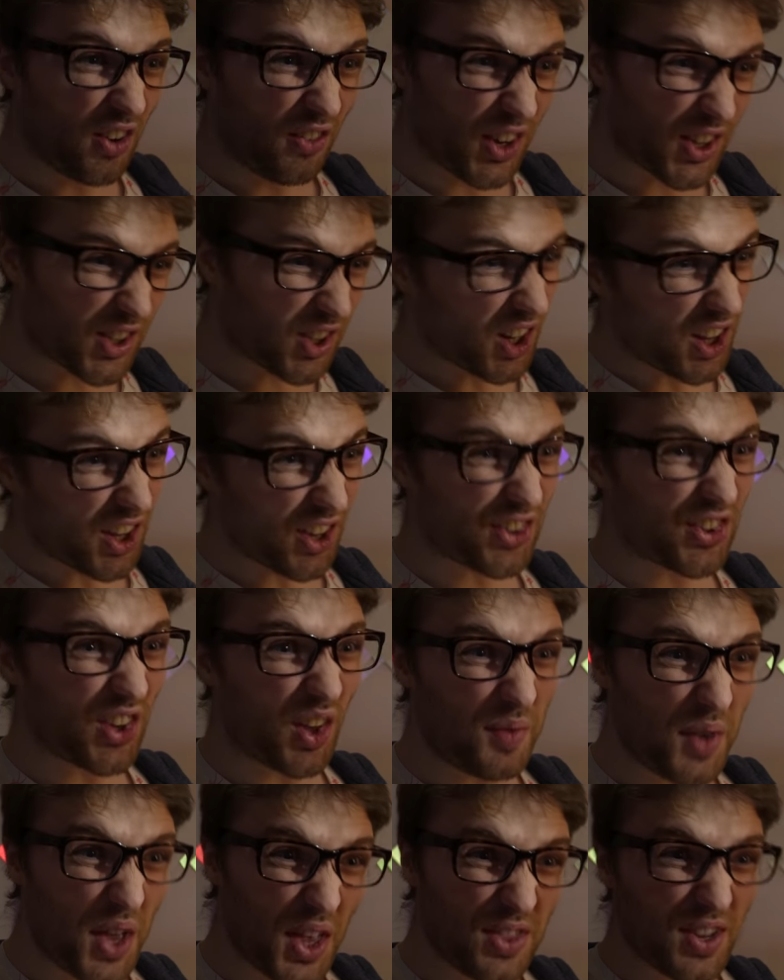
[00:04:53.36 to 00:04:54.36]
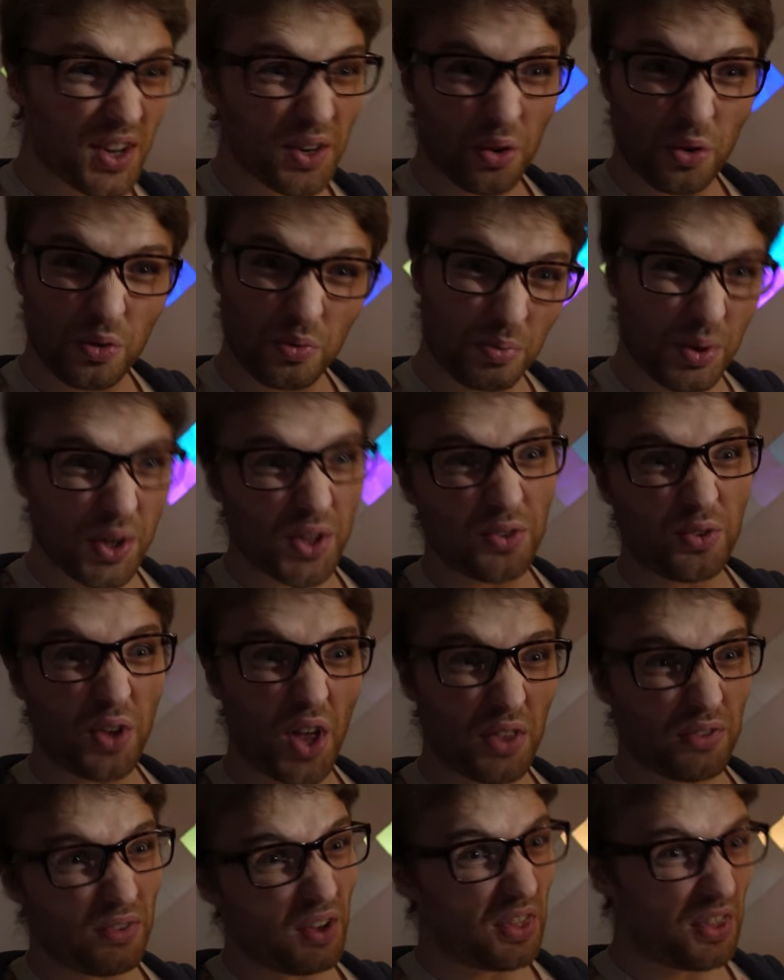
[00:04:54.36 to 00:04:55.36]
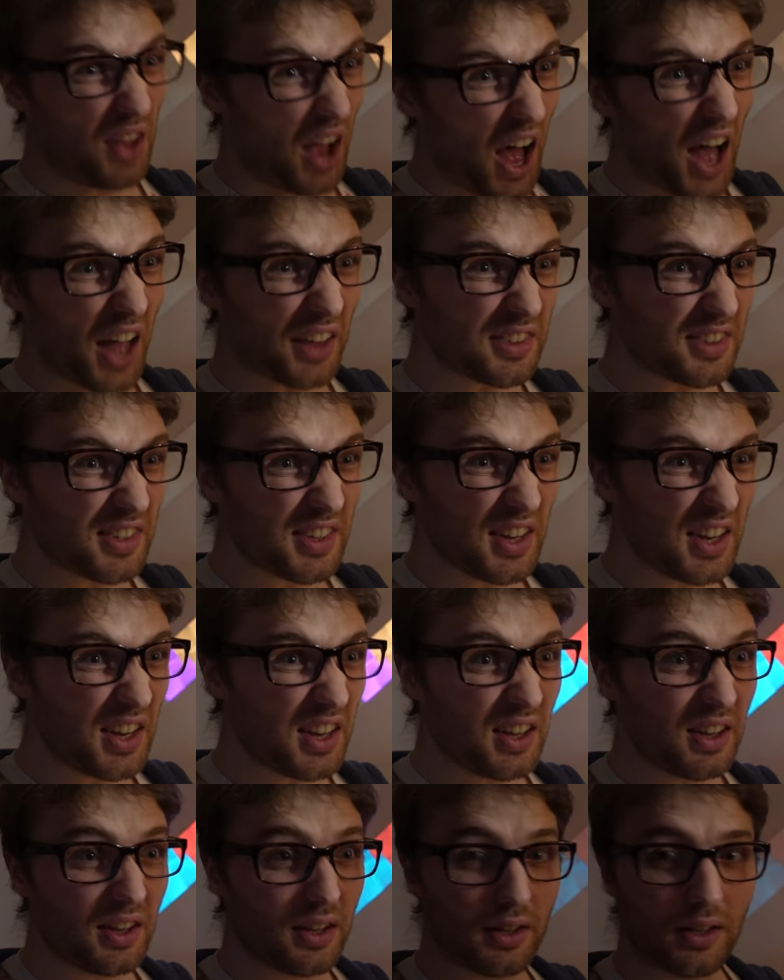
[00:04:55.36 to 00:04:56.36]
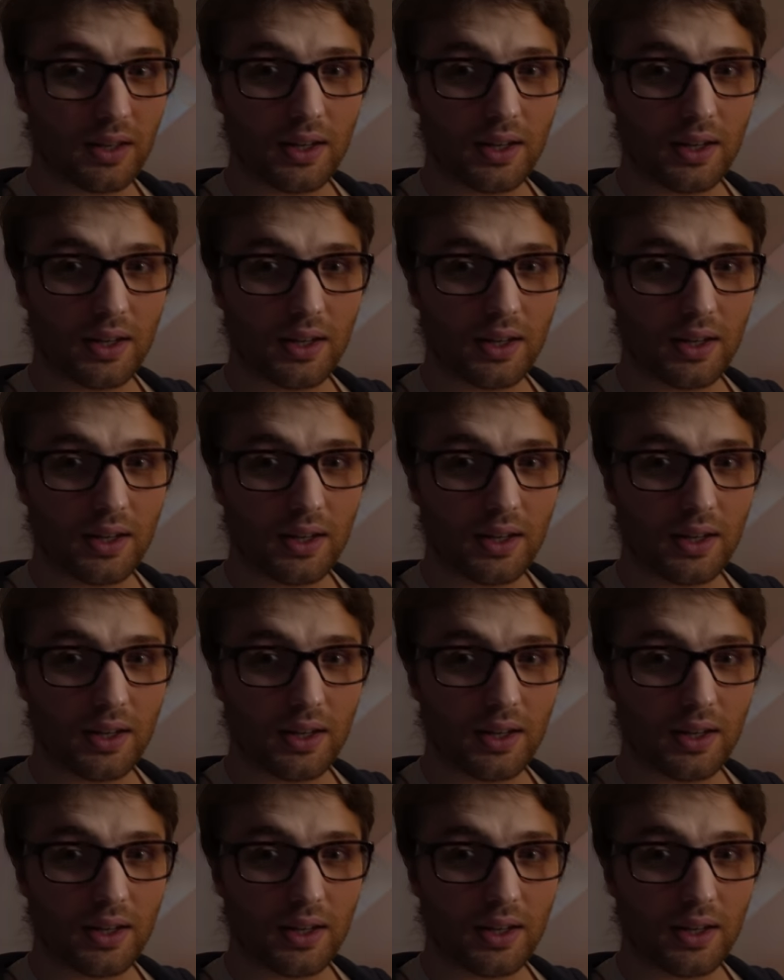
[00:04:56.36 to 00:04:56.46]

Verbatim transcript: was soll das da im Hintergrund? Bist du etwa Nazi?